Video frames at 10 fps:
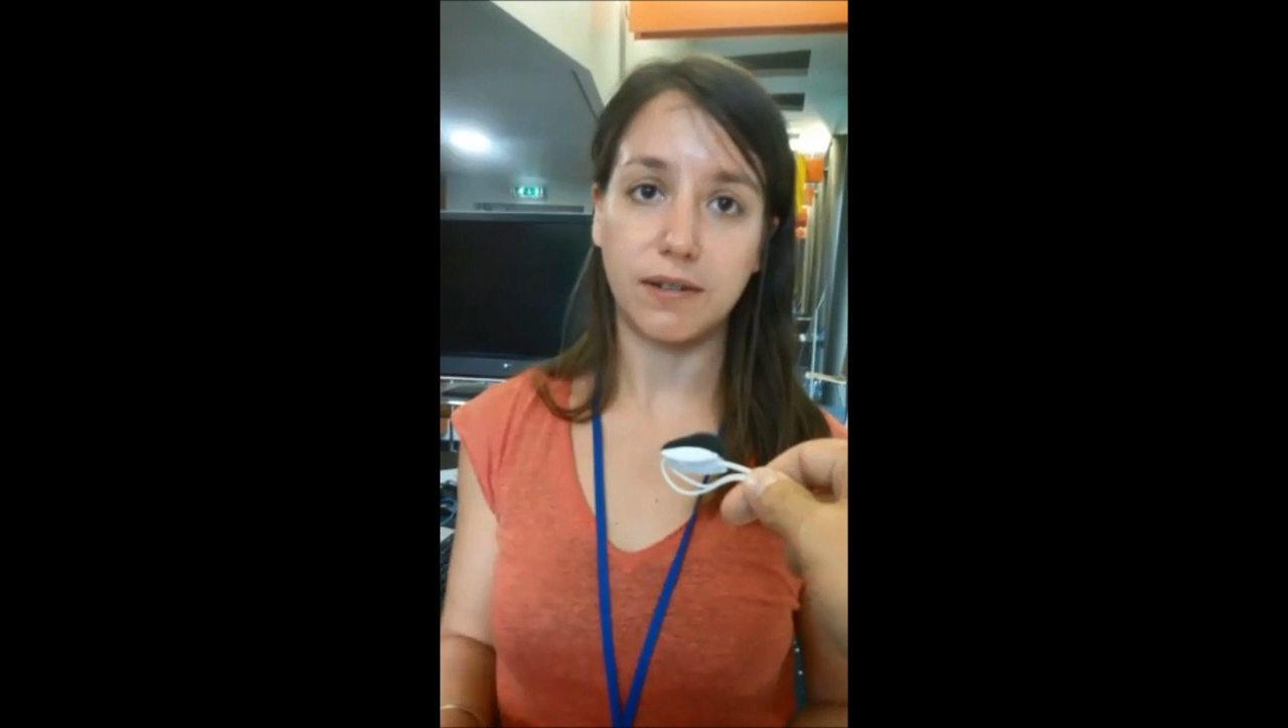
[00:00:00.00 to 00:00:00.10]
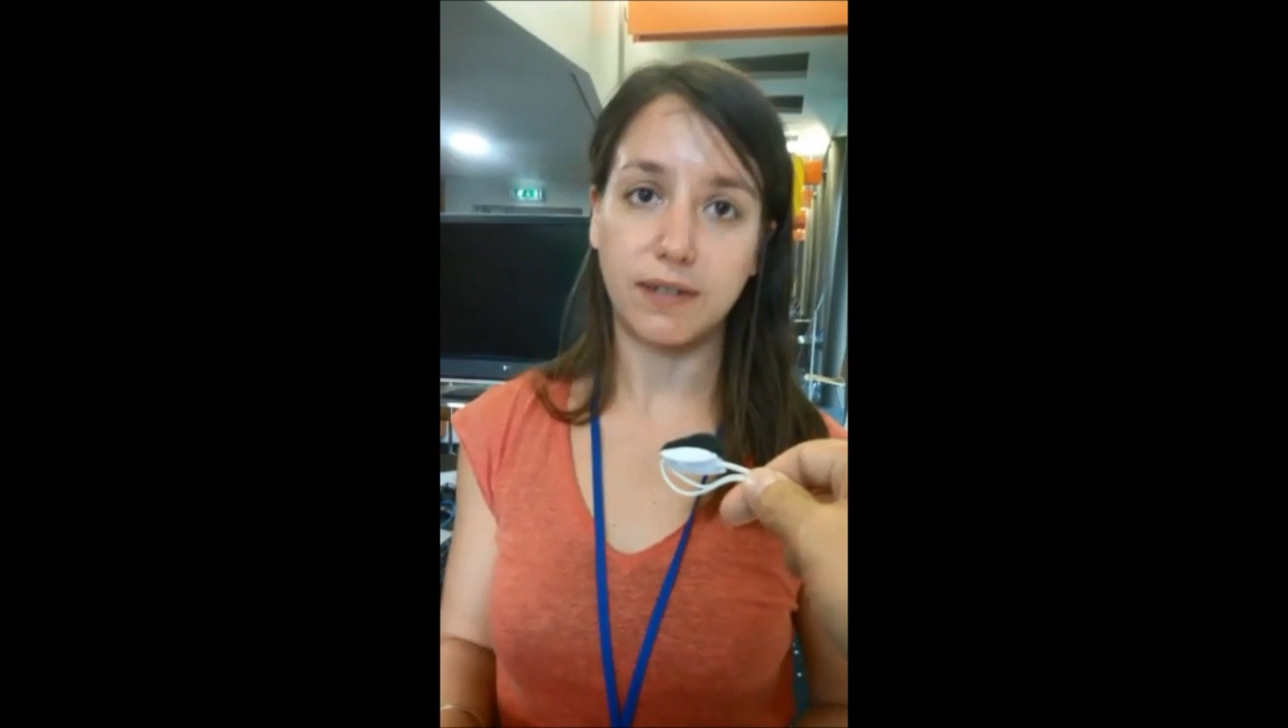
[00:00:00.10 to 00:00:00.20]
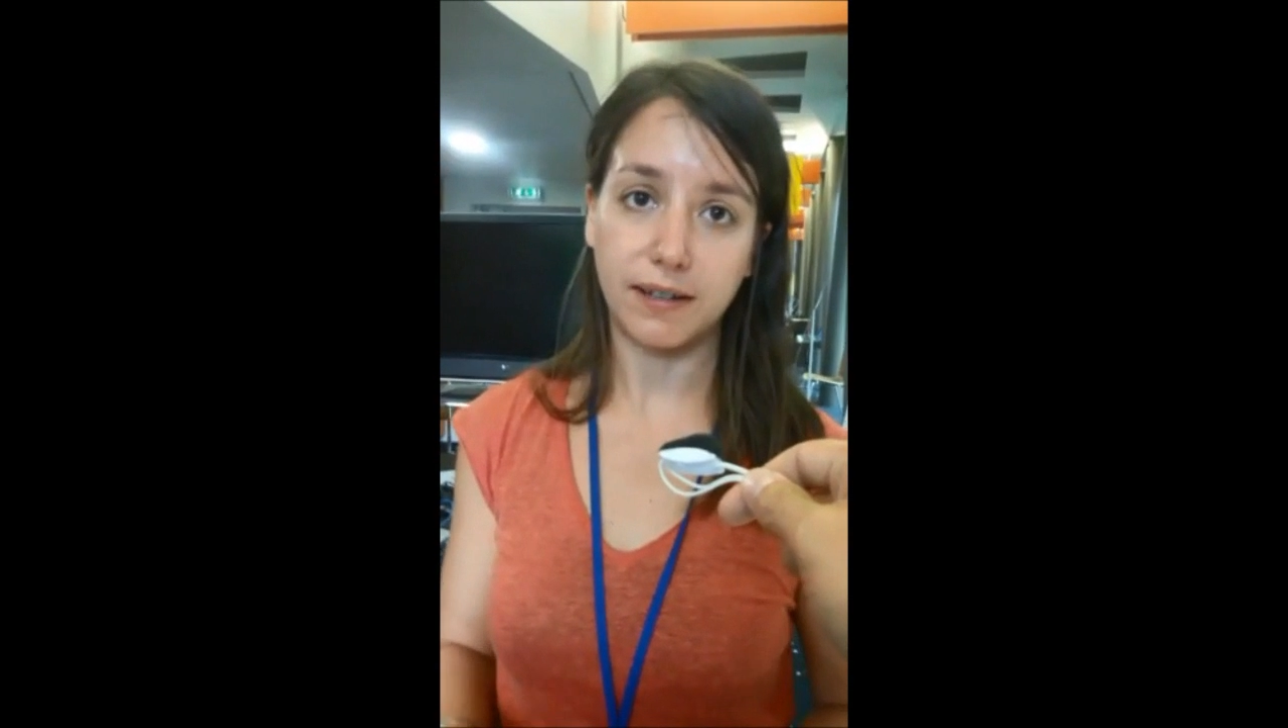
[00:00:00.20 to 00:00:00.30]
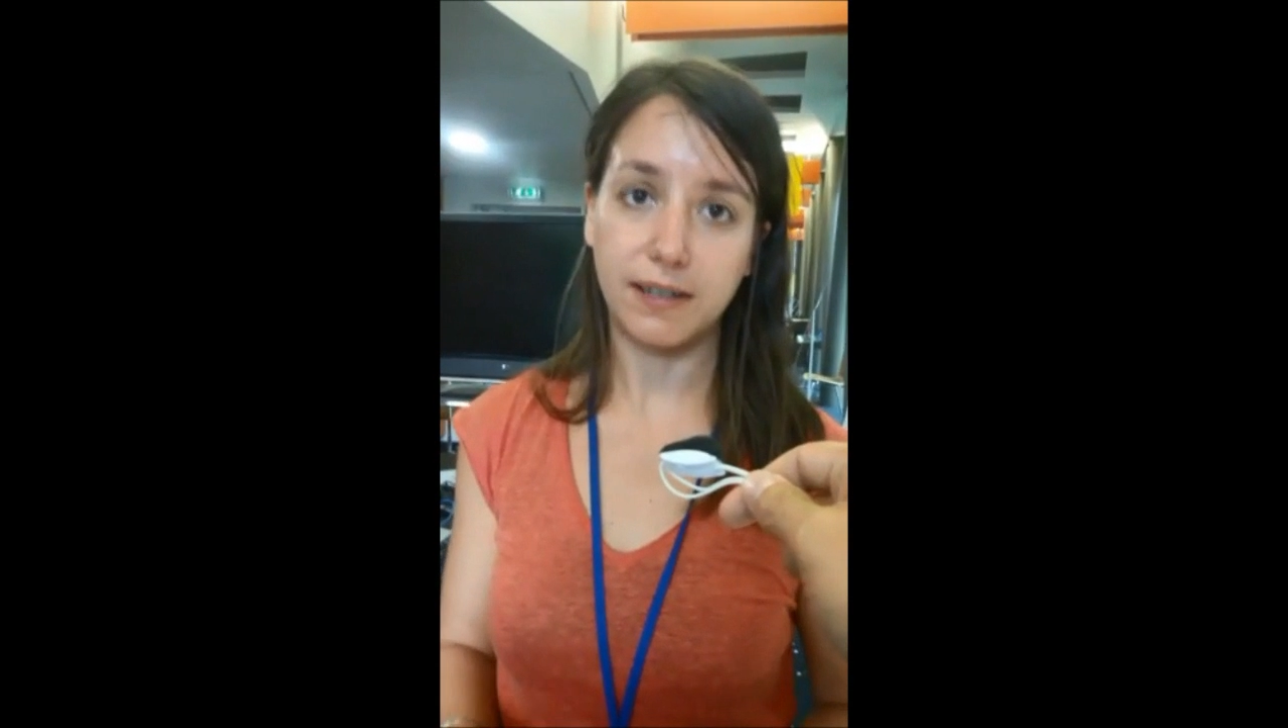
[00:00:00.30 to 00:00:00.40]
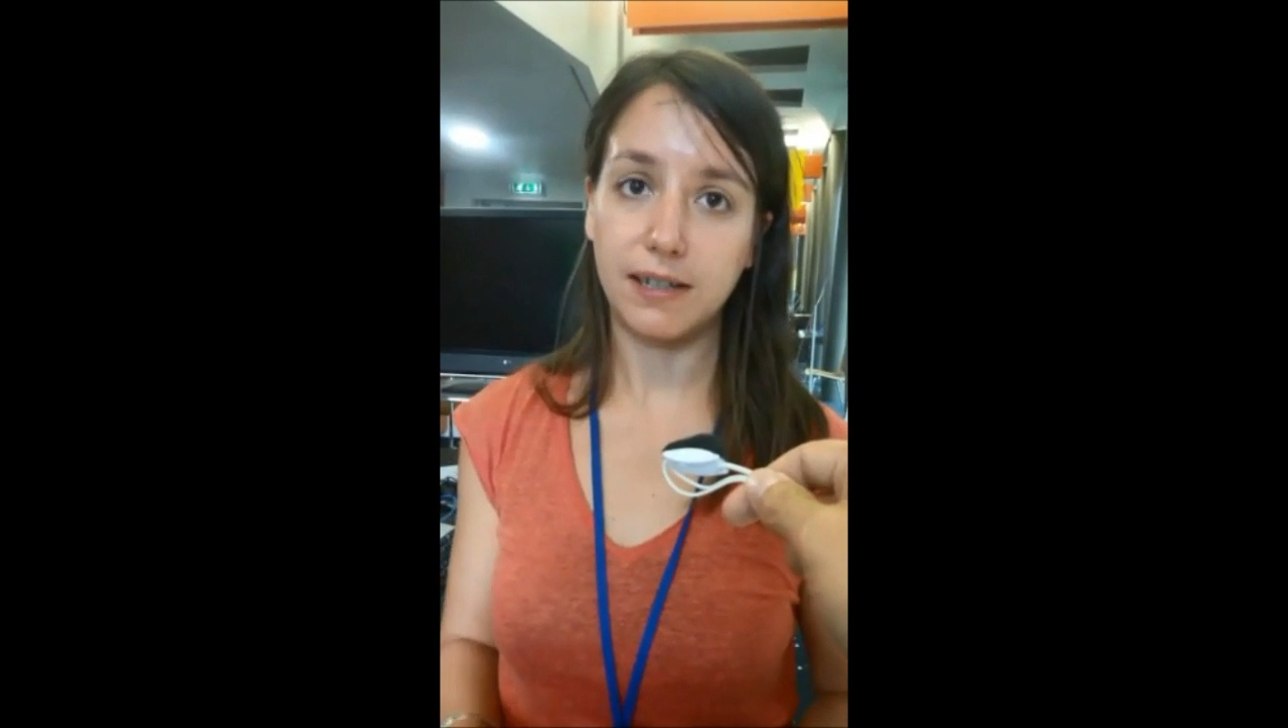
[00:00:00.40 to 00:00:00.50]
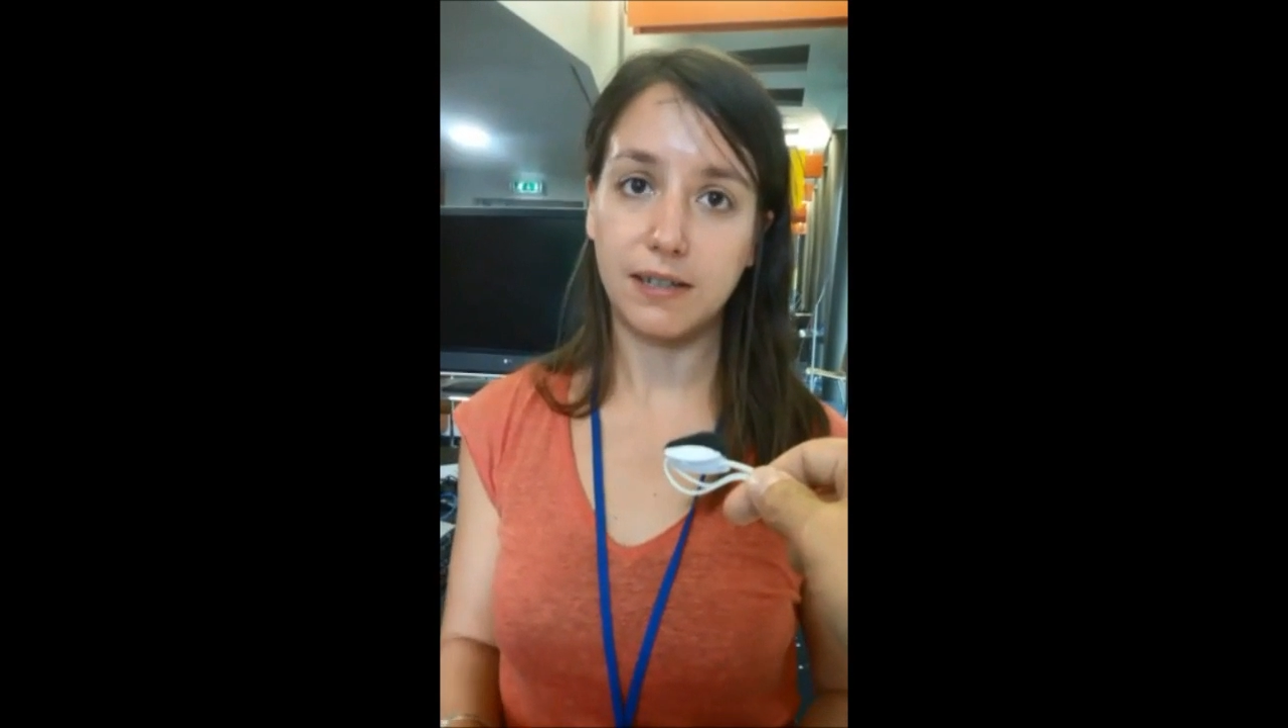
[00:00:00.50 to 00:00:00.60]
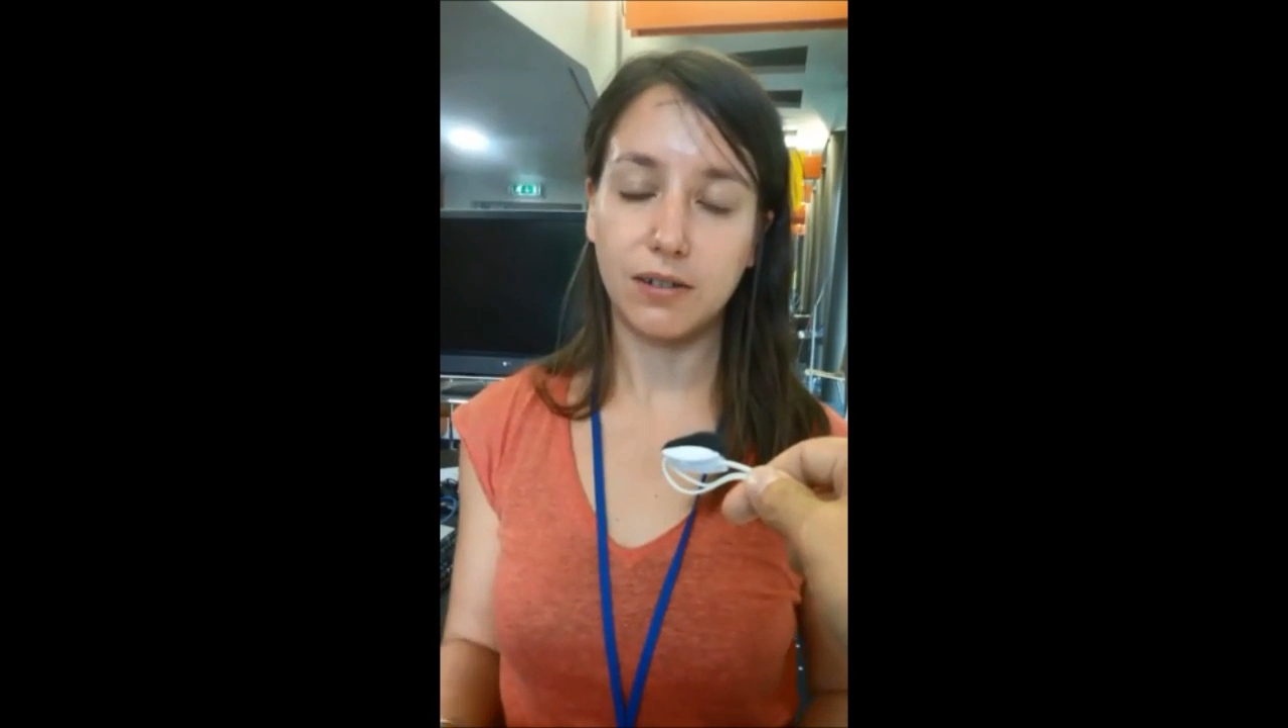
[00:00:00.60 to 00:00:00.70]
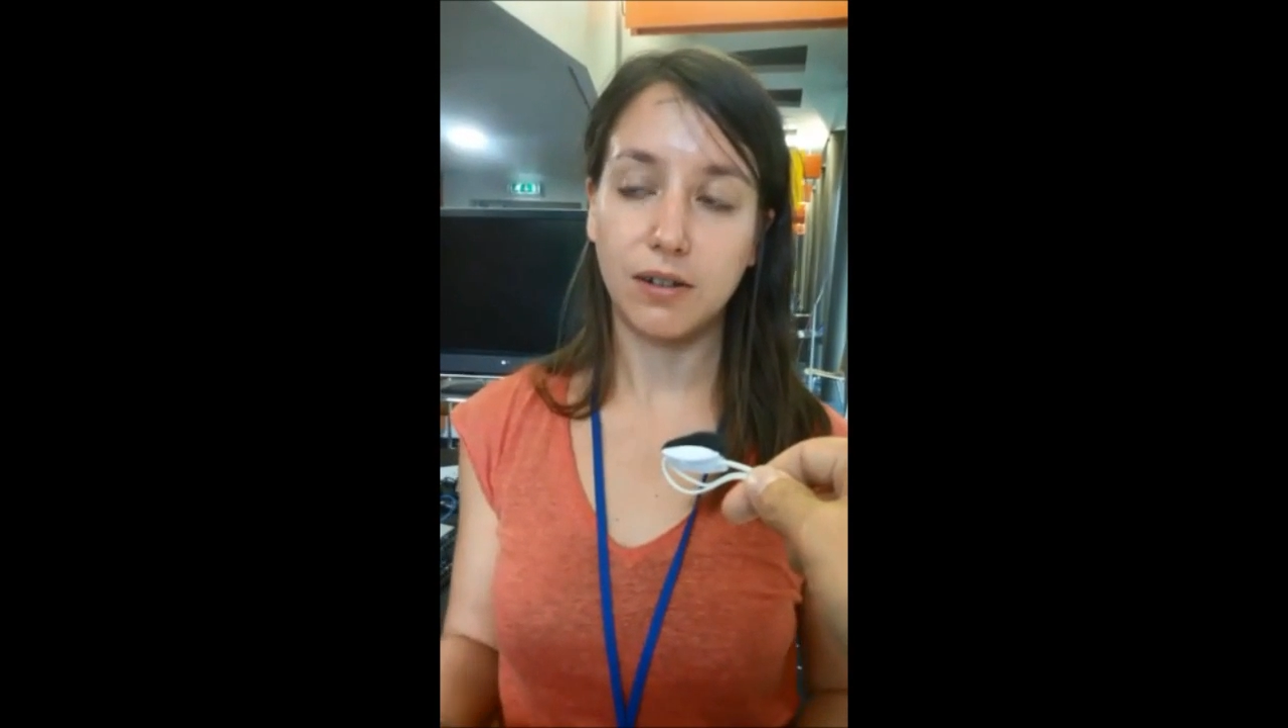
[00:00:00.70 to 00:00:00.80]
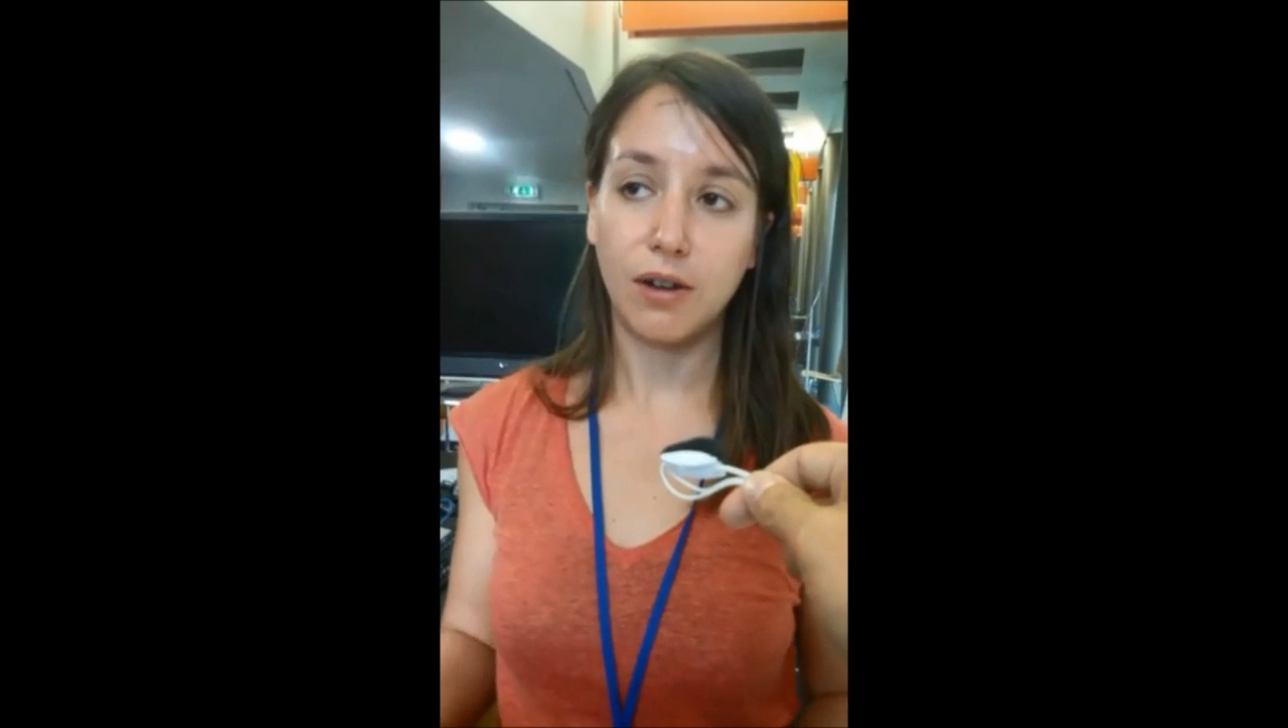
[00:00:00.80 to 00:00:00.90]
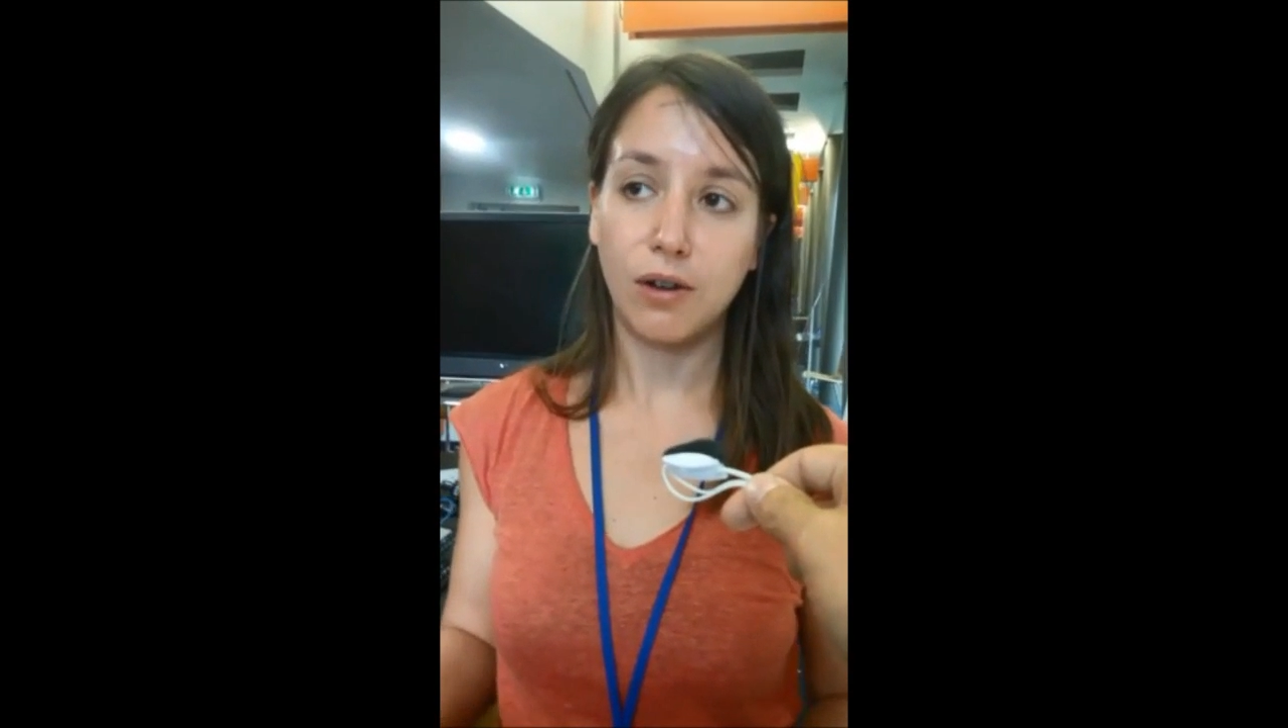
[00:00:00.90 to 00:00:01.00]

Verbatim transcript: Internet,